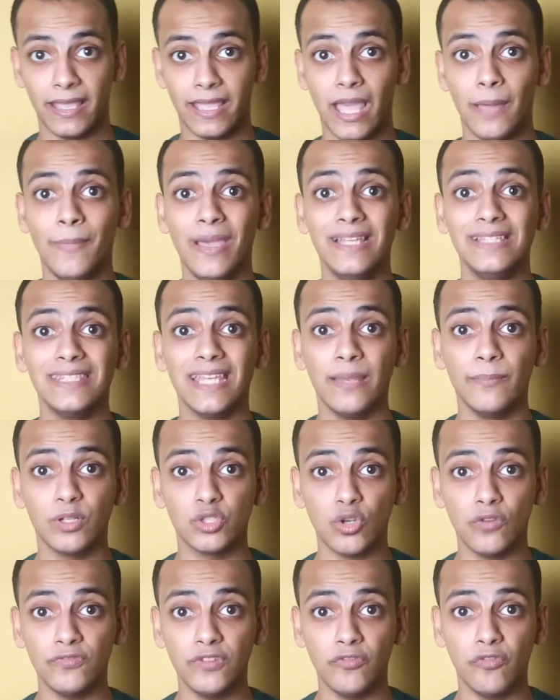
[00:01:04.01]
كمان زي ما
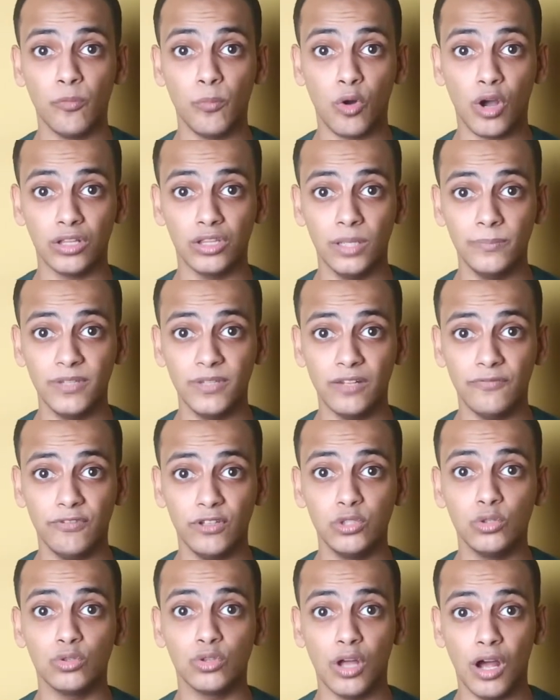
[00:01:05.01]
شفت في مقدمه
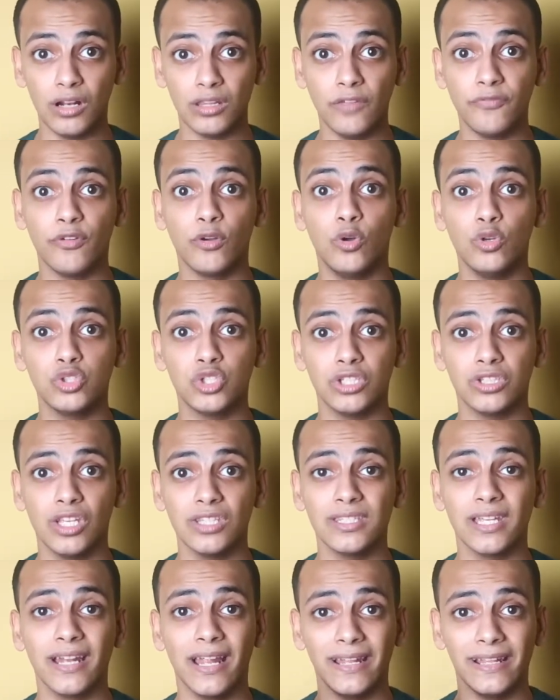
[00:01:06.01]
الفيديو النهارده في الجزء
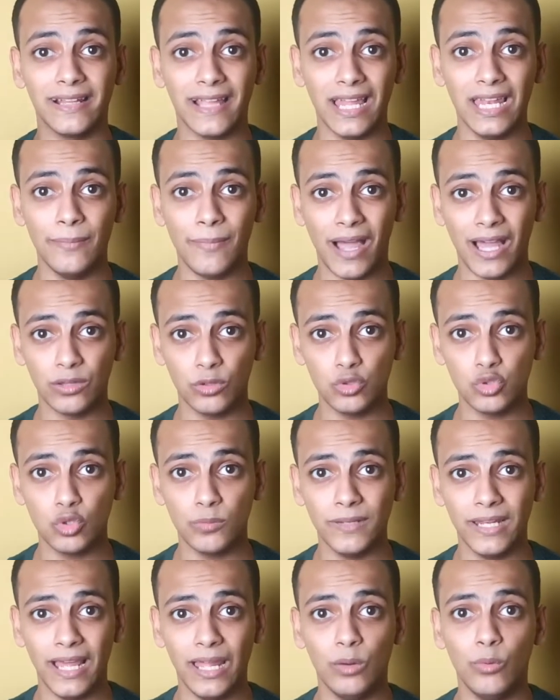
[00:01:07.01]
النظري هنتكلم عن
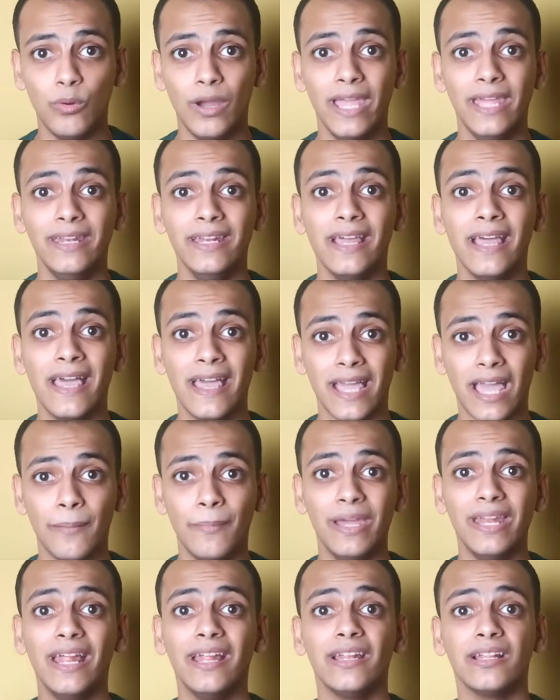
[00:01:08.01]
نظم الالوان
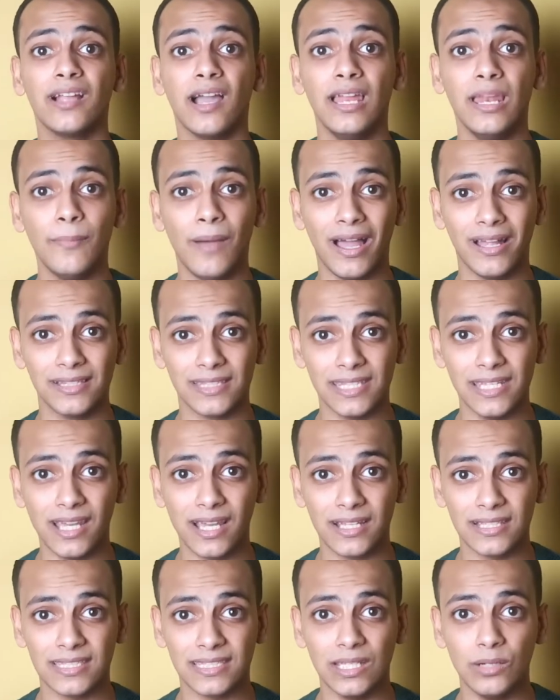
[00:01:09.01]
كمان هنتكلم عن
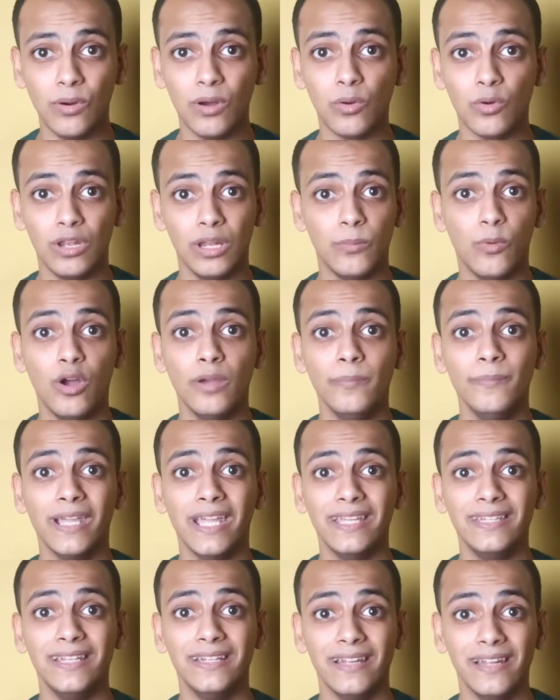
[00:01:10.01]
صيغ الصور واللي مهم
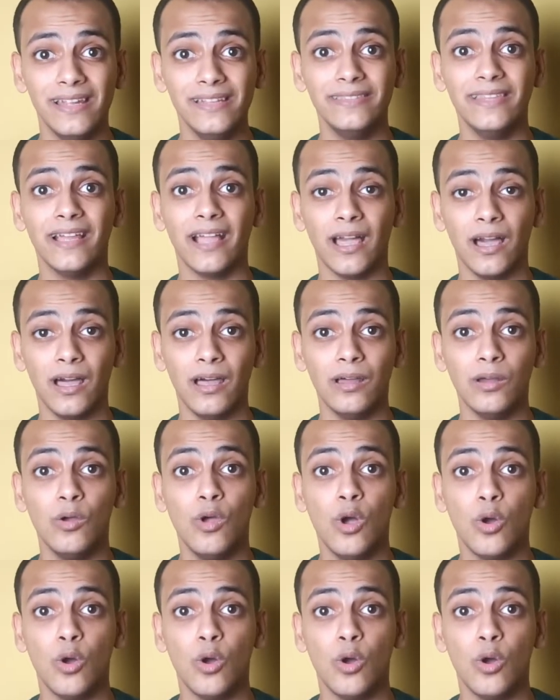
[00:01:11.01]
جدا ان انت